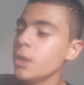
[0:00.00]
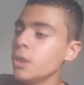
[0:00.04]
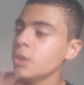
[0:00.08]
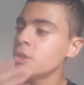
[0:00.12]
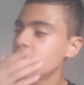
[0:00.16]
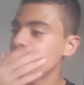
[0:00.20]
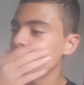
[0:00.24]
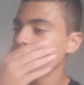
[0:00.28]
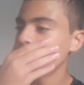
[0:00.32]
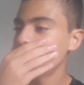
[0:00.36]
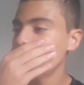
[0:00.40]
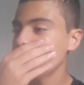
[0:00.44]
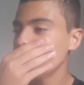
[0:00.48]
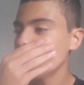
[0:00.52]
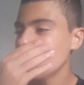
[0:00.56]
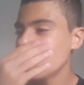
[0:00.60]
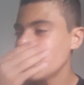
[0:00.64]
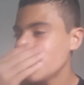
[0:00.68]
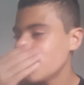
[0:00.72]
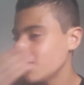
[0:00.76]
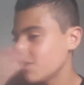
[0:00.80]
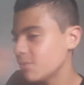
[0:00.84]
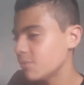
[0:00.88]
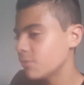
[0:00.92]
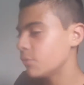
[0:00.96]
E, tipo,
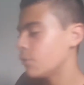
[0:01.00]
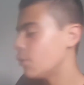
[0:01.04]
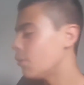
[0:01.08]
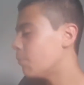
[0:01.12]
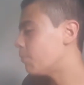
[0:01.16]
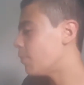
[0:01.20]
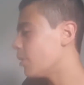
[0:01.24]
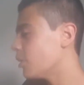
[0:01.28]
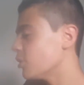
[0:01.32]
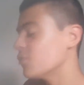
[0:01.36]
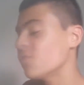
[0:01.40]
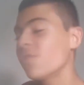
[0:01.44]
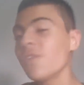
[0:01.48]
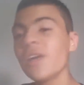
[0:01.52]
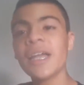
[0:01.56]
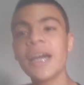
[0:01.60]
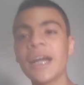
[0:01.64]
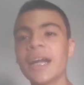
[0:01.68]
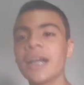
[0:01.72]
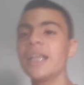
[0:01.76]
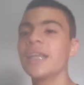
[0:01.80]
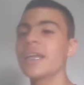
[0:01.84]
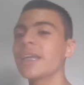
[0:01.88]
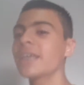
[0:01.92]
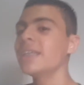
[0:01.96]
mano, eu posso
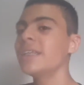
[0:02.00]
falar, galera,